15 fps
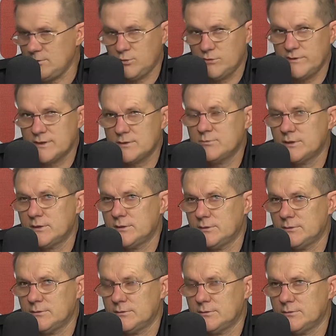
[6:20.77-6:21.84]
Powiedzmy,
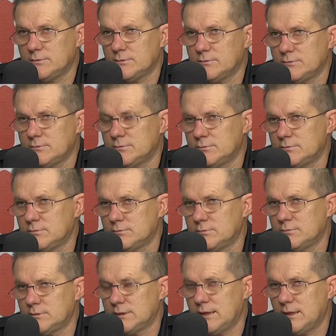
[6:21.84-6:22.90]

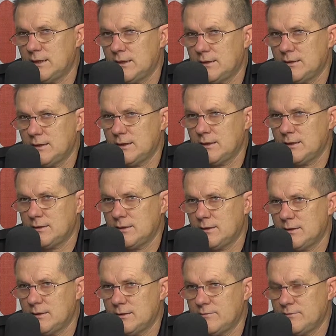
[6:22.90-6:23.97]
na, na,
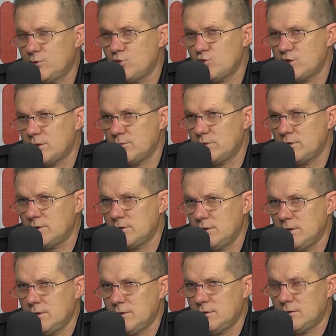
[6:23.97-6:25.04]
na wykluczamy
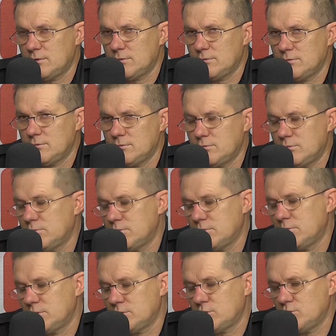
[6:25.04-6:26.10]

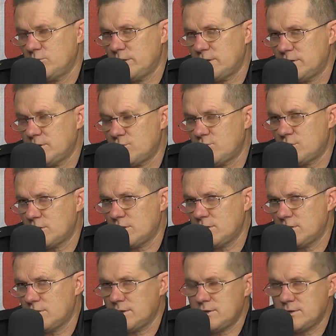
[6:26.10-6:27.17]
są obiekty,
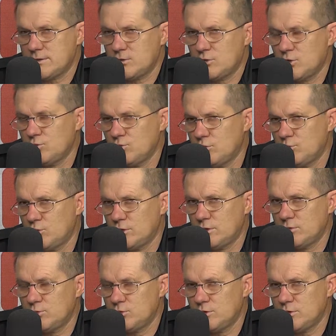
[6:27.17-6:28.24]
gdzie jakieś stodoły, obory,
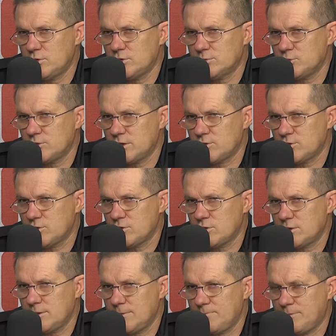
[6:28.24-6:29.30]
budynki gospodarcze,
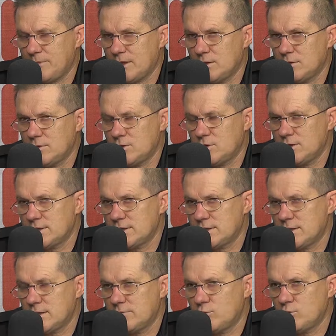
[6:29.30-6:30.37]
gdzie, gdzie na
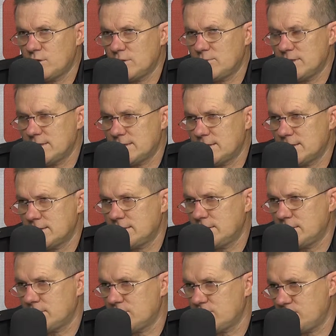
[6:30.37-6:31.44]
strychach w ogóle nie ma instalacji
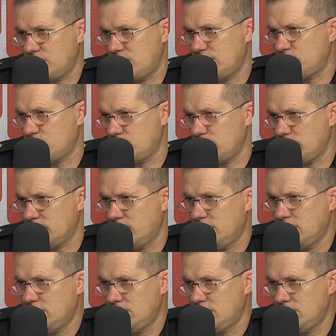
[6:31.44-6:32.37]
elektrycznej, na przykład